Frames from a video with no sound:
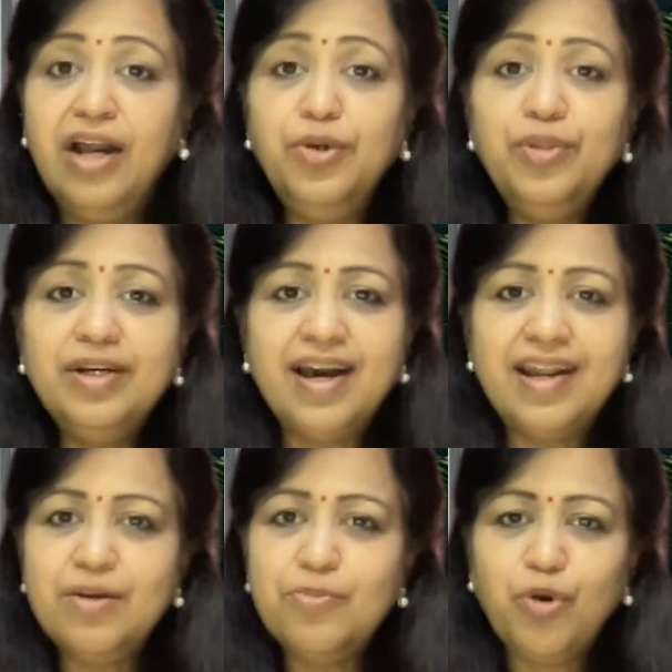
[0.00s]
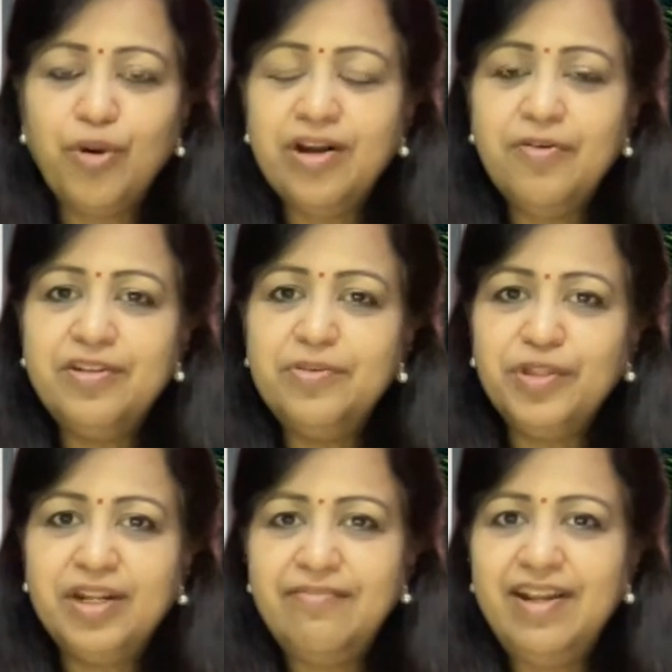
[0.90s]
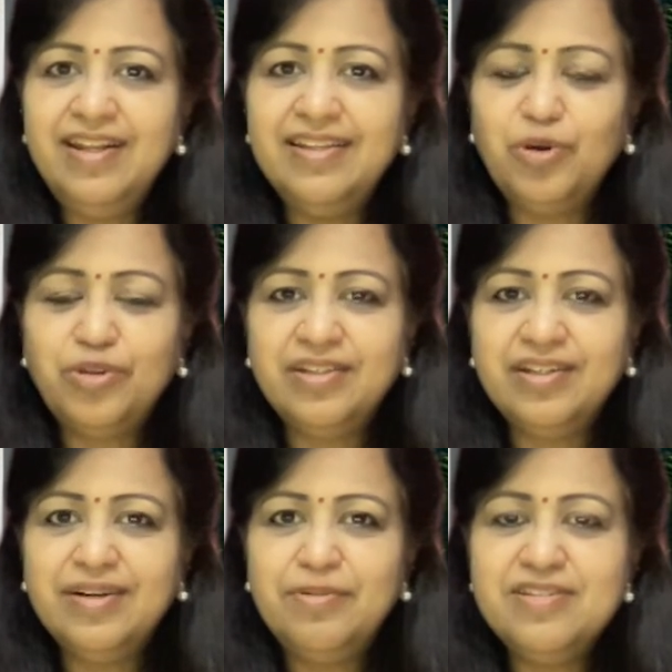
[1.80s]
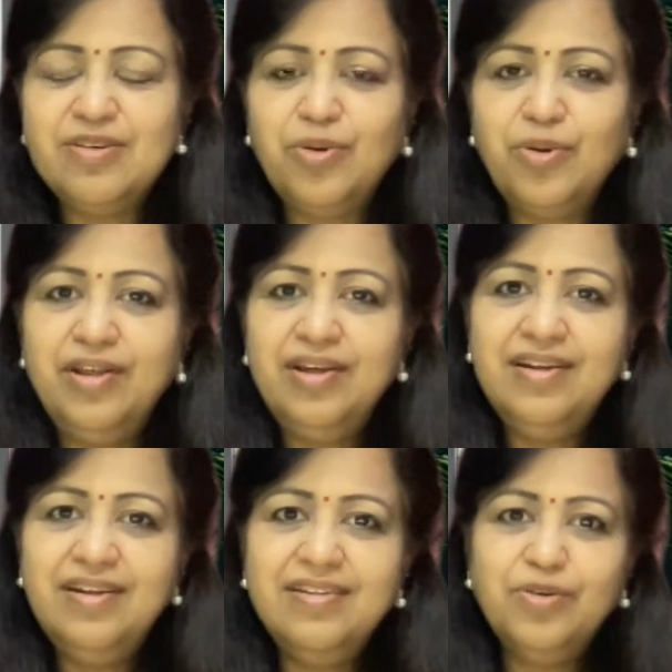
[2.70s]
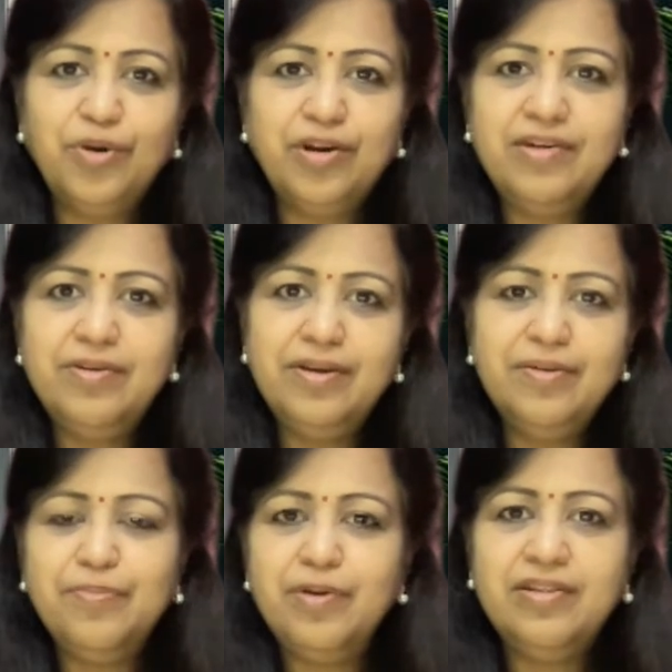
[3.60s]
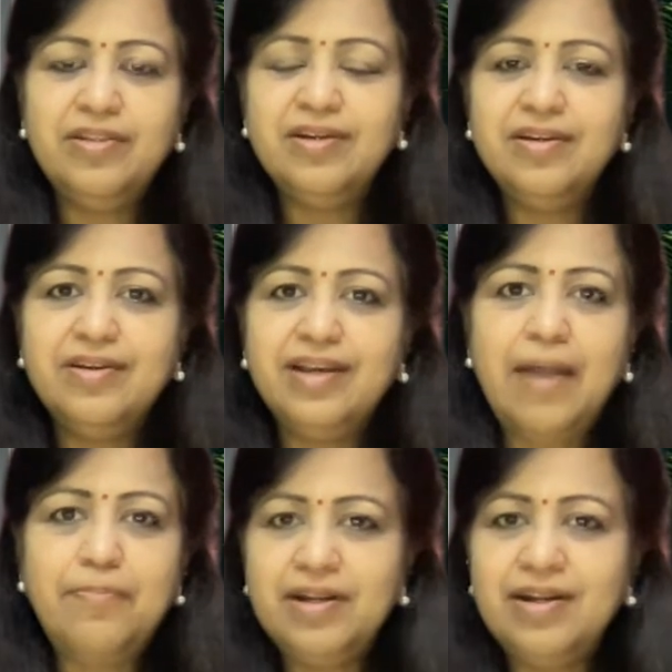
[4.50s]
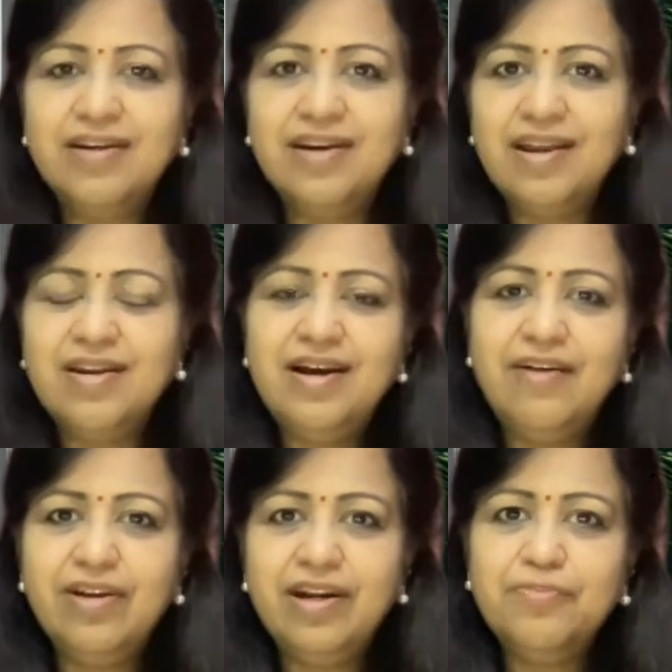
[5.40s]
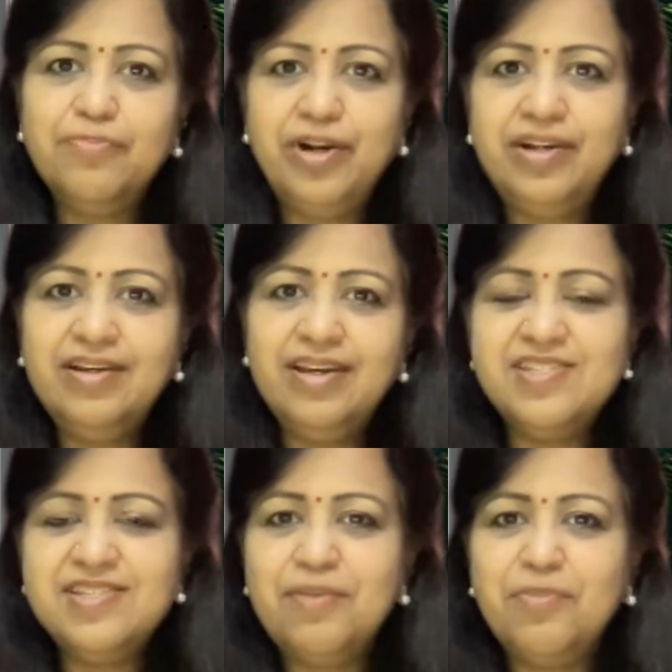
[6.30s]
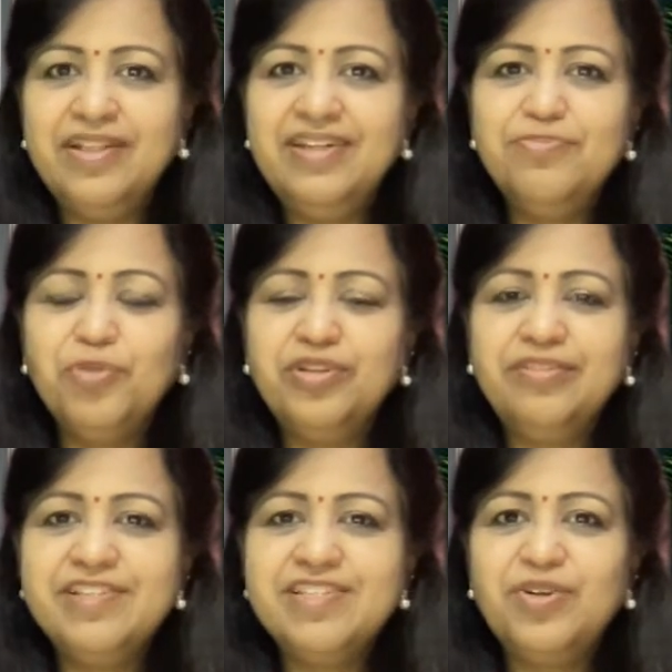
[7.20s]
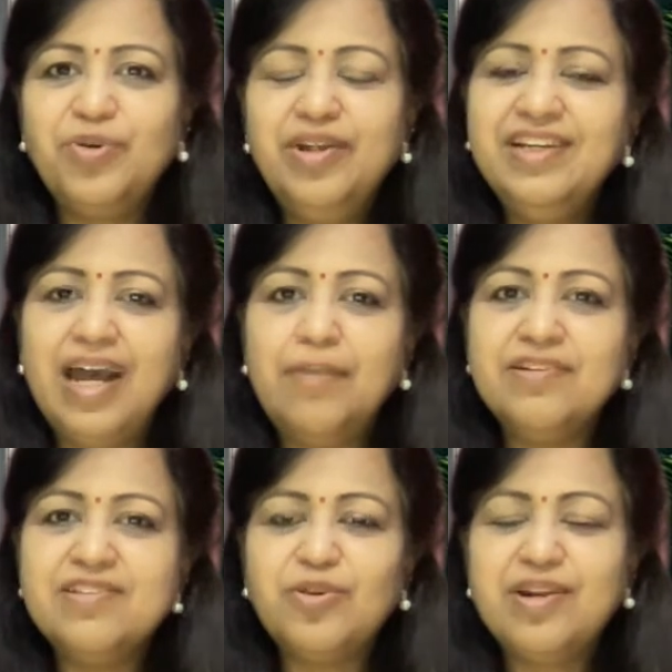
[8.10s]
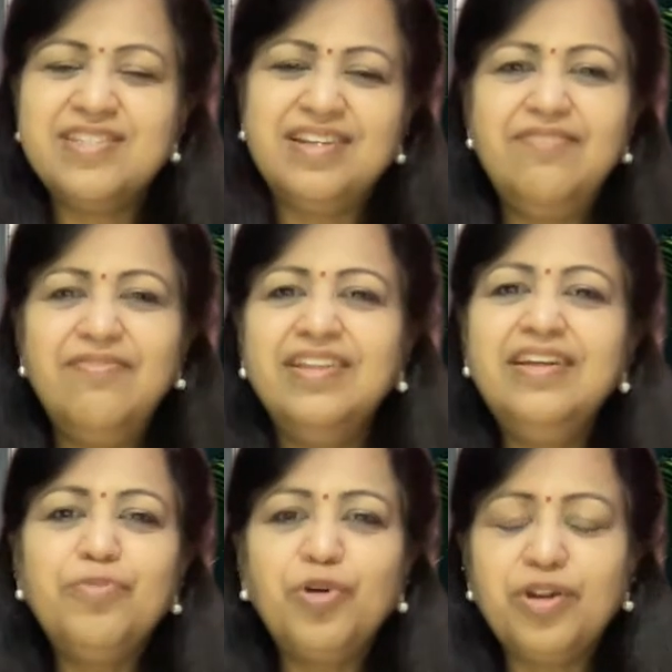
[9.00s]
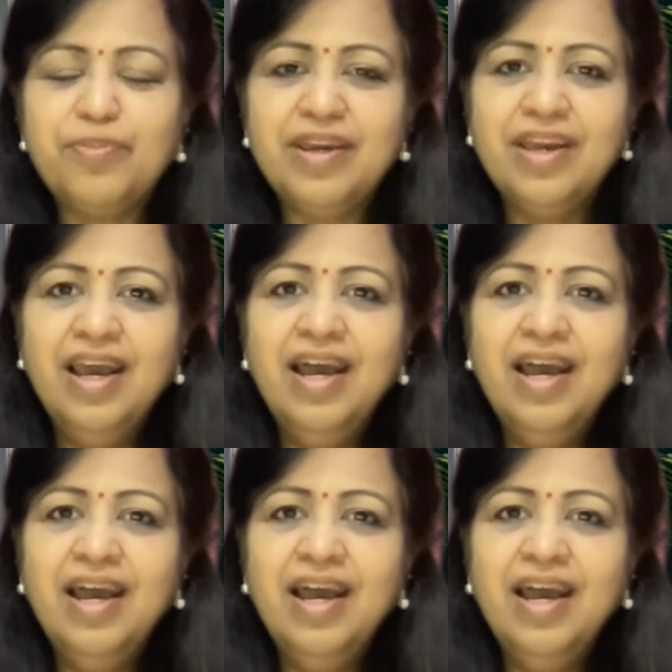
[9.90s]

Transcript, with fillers: ஐயோ இந்த கரங்க குரங்க வந்து முதல்ல வெளியில துரத்துங்க அப்படின்னு சொன்ன உடனே அந்த குரங்கு அந்த கேப்டன் இருக்காருல்ல அவர்கிட்ட போயிட்டு கெஞ்சிரா மாதிரி முகத்து வச்சுட்டோம்னா அந்த கேப்டன் சொல்றாரு சரி வந்துட்டு போட்டுமே